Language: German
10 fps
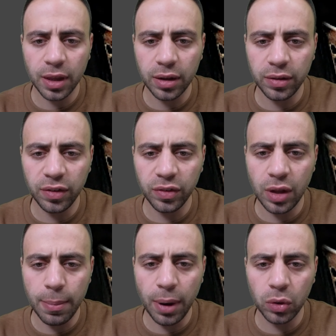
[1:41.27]
diesen
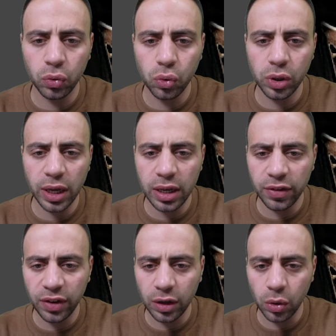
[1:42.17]
Amount hochgehen. Ihr
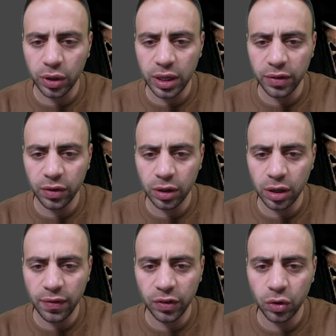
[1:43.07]
seht, auch hier sind
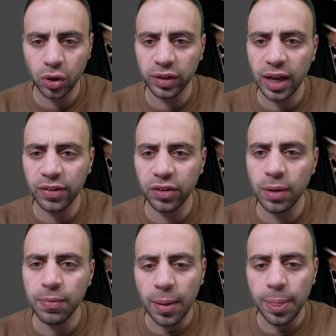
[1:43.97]
gewisse Kontraste.
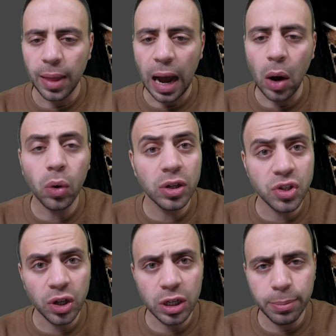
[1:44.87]
Auch in
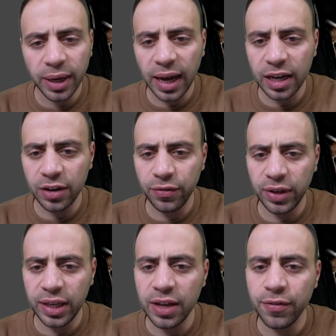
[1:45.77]
solchen Bereichen wie
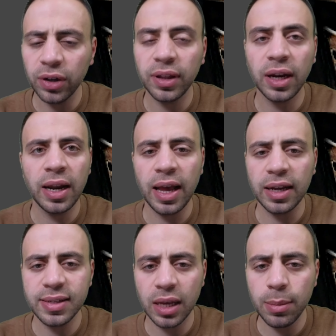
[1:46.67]
hier wirkt dann eine
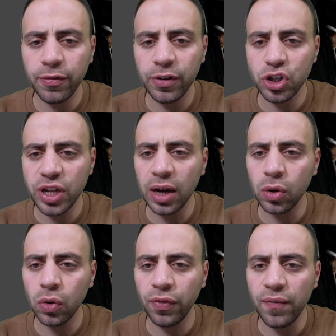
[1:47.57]
extreme
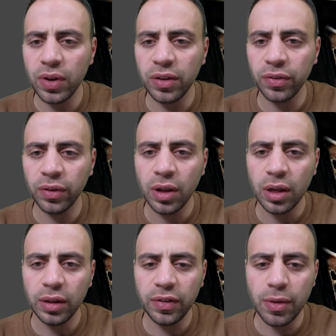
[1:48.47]
Verstärkung, wenn wir diesen,
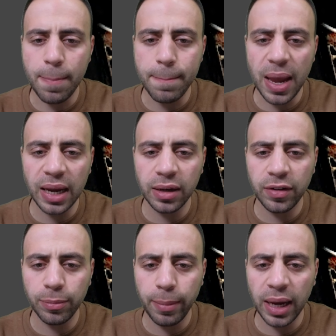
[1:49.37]
diese Mengen,
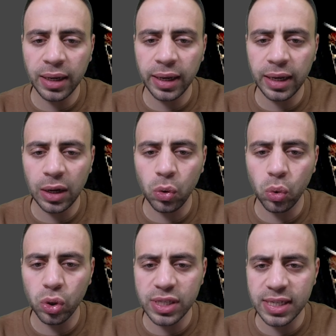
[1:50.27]
diesen Mengenregler
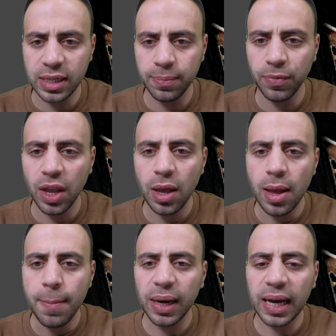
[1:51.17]
hochziehen.
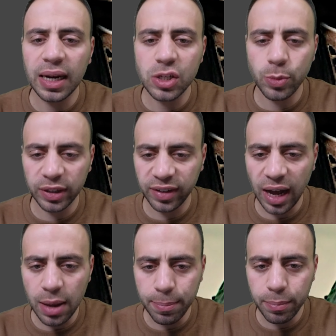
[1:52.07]
Man kann das
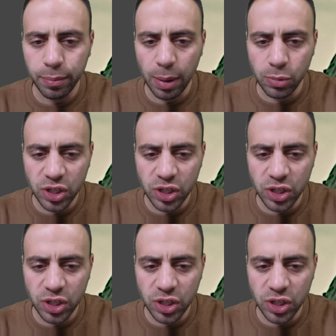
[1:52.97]
übertreiben, man muss